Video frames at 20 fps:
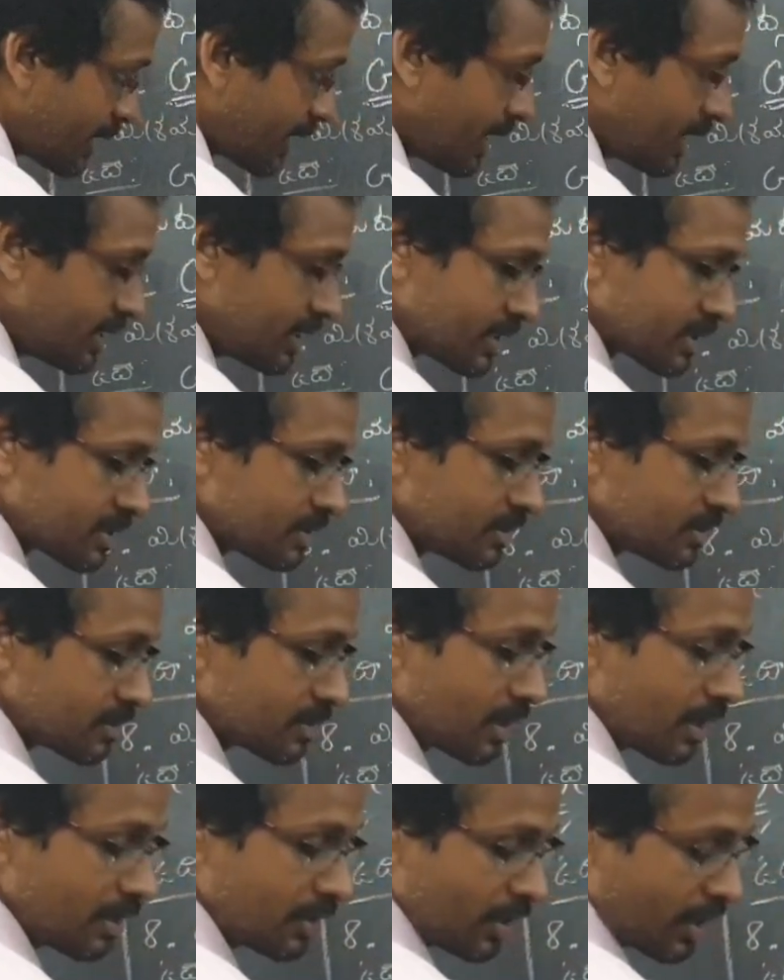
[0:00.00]
కేజీస్
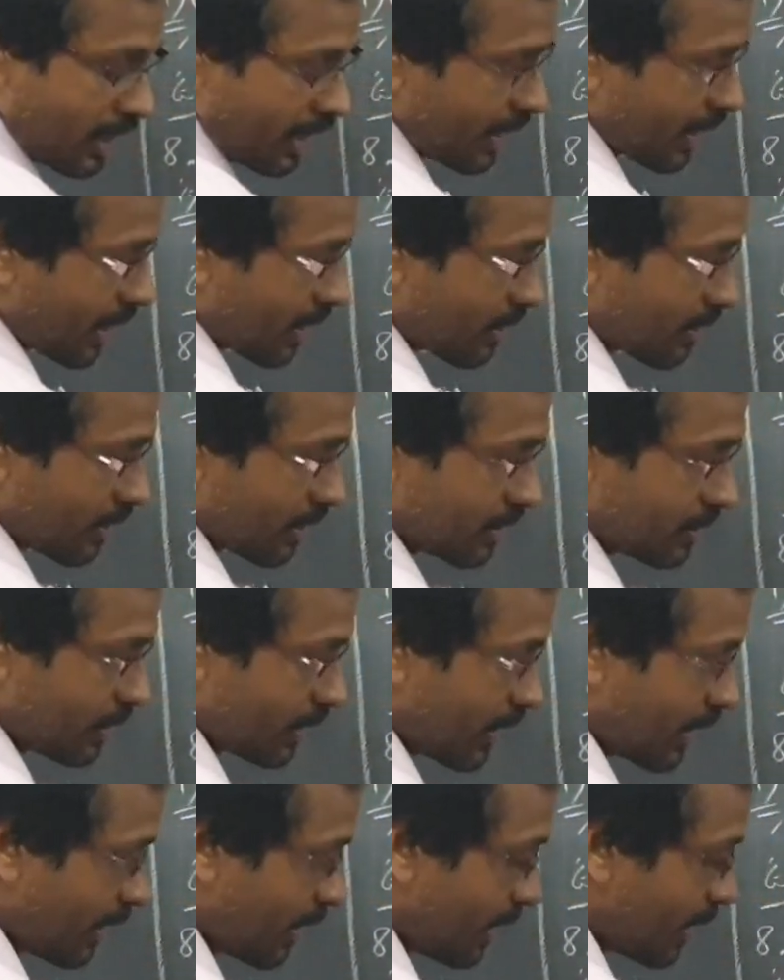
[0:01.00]
అంతే రాయండి
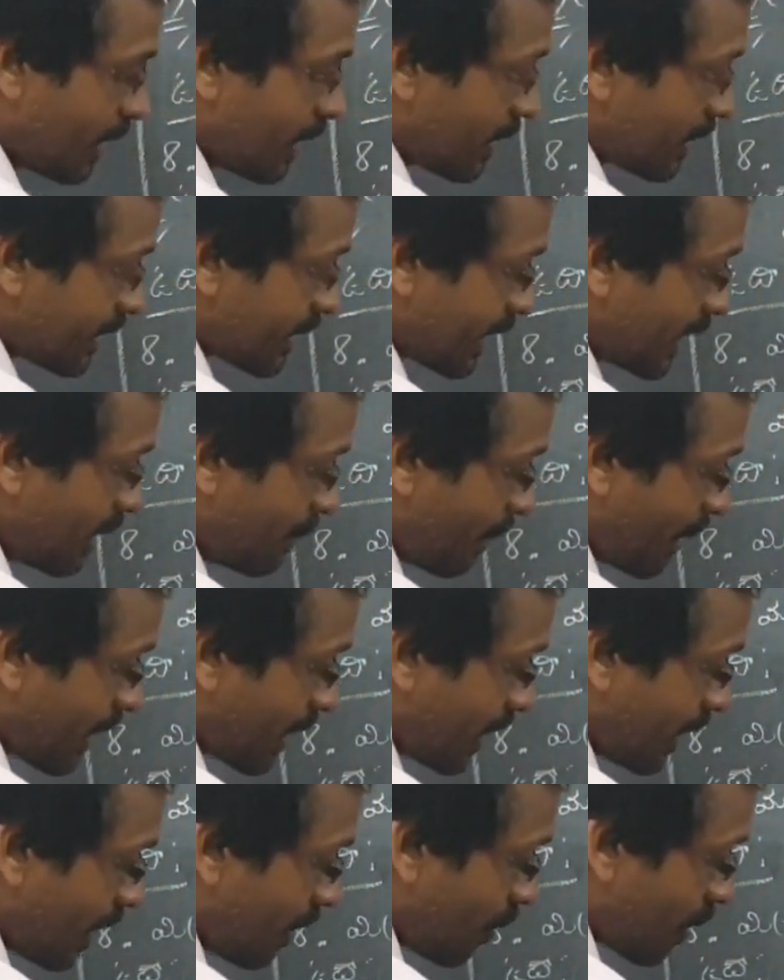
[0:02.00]
అంతేగాని టెన్
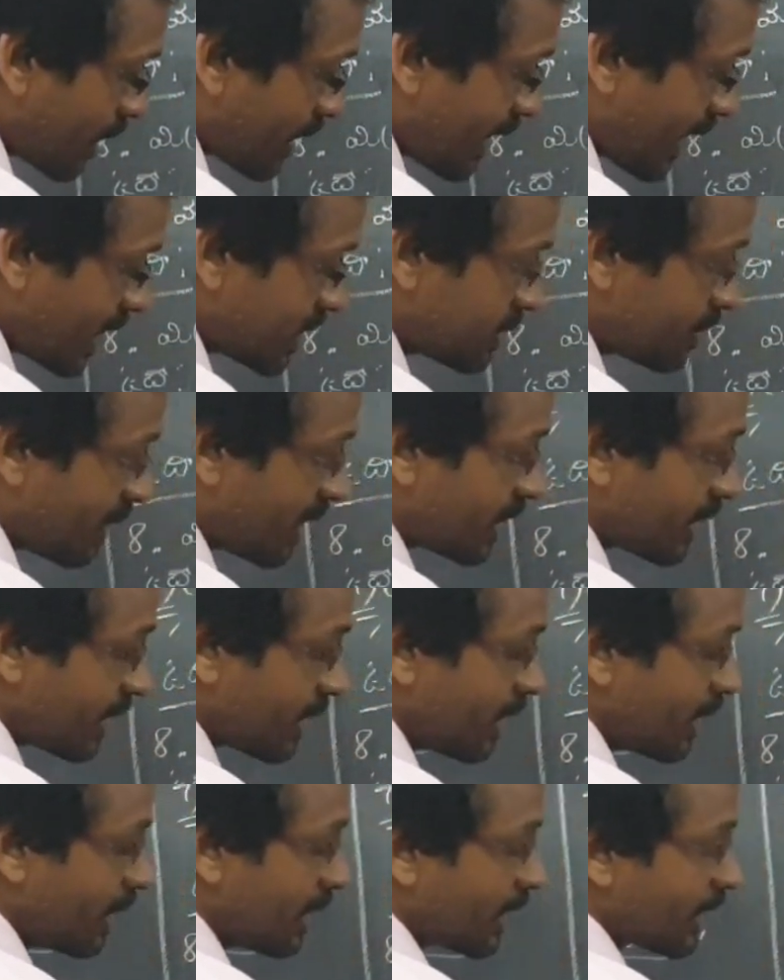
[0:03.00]
పక్కన ఒక డాష్ పెట్టి
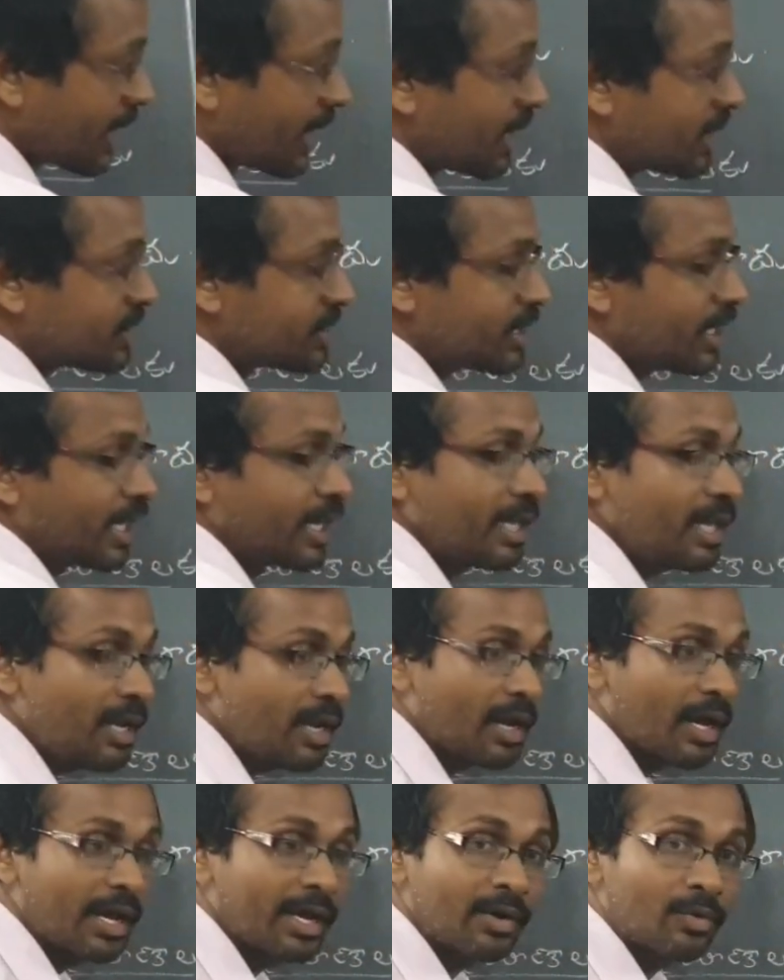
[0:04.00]
కేజీ అని
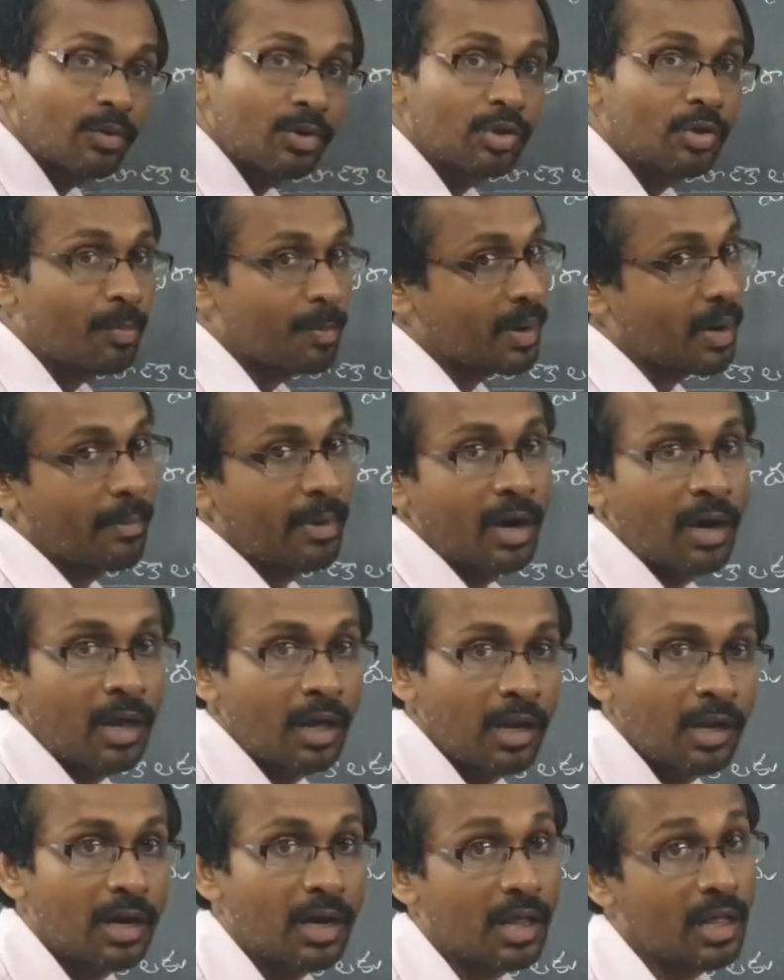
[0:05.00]
రాయకూడదు
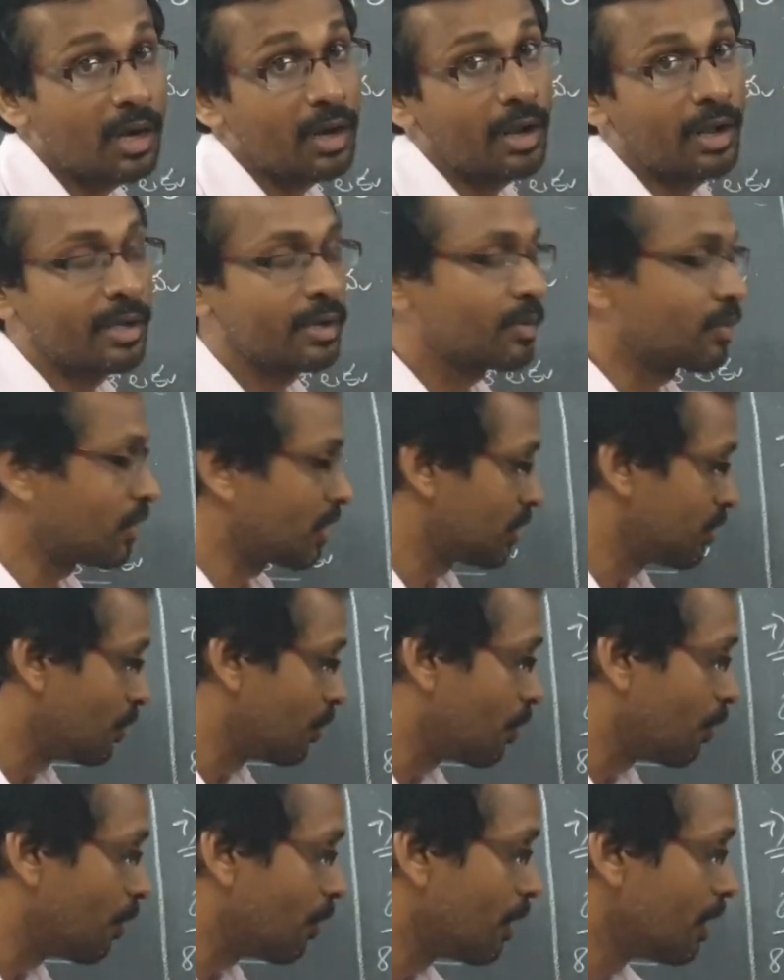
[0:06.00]
ప్రమాణాలు అలా రాయకూడదు
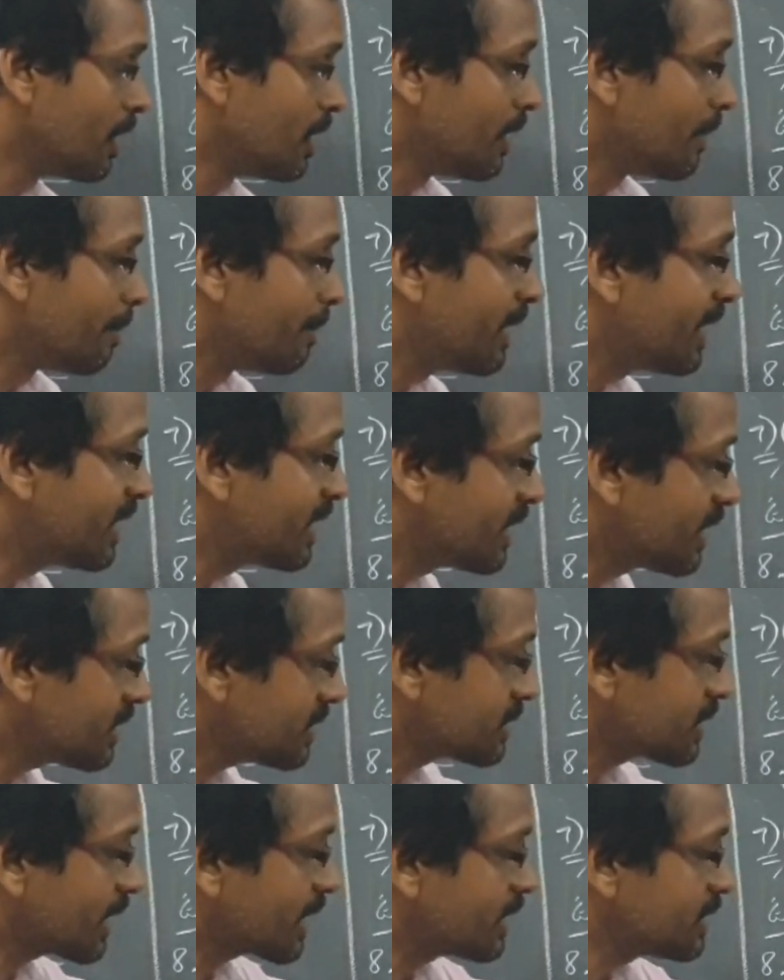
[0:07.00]
మీటర్
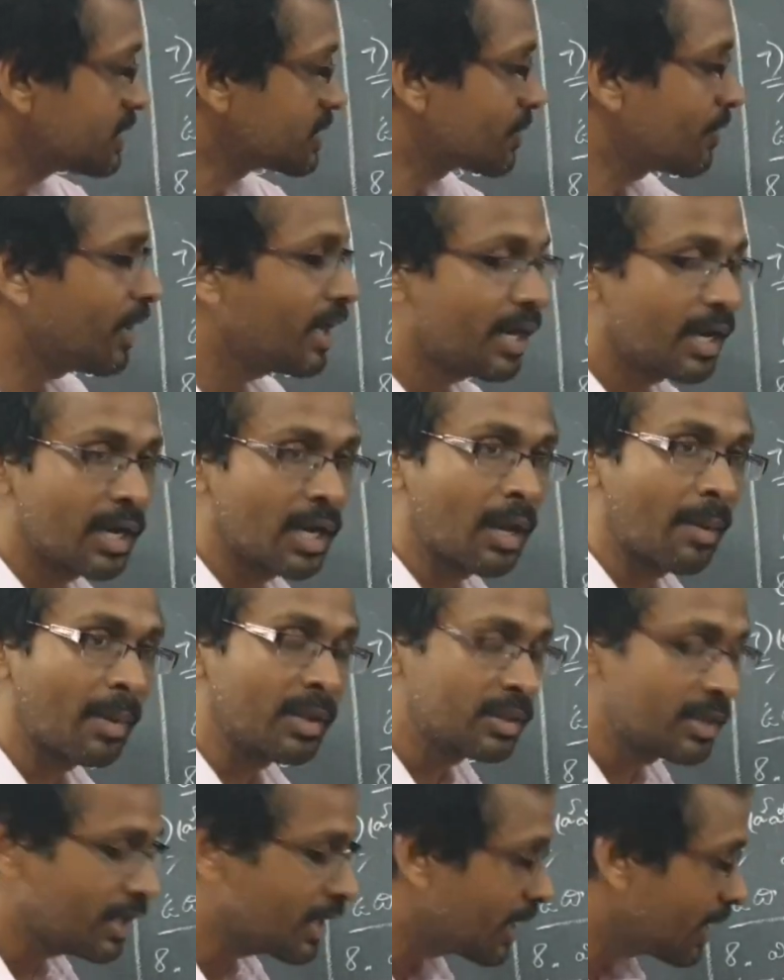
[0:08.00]
సెకండ్ స్క్వేర్ అన్నాం
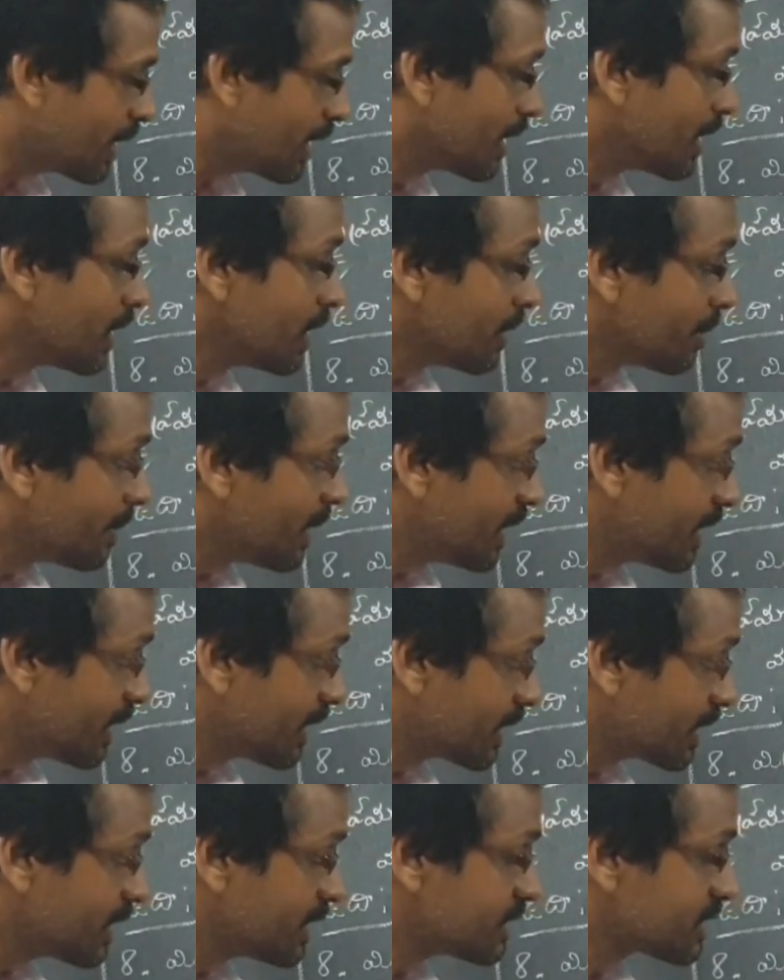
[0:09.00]
అంతేగాని
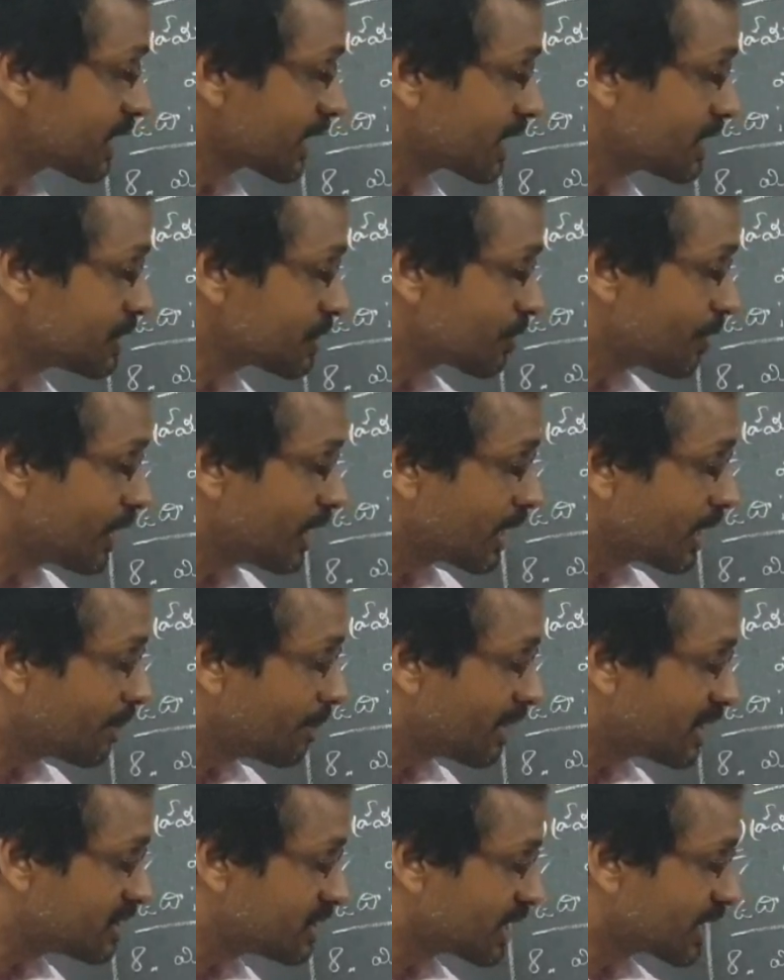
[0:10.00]
మీటర్కి సెకండ్ స్క్వేర్కి
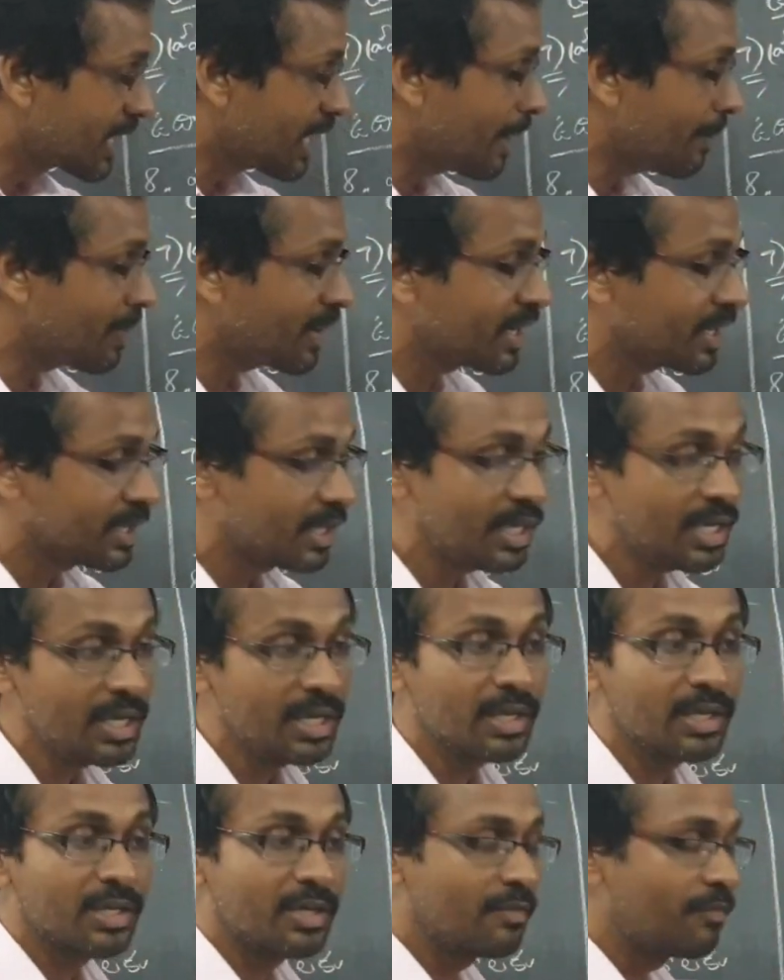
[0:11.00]
మధ్య గ్యాప్ అనేది
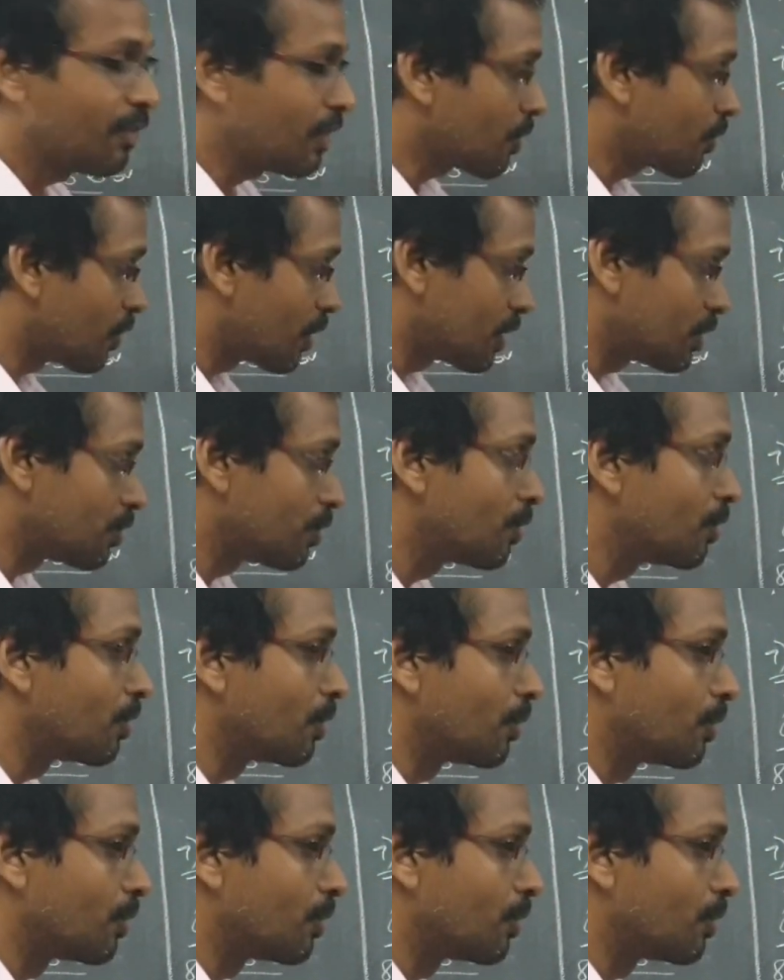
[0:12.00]
ఇవ్వకూడదు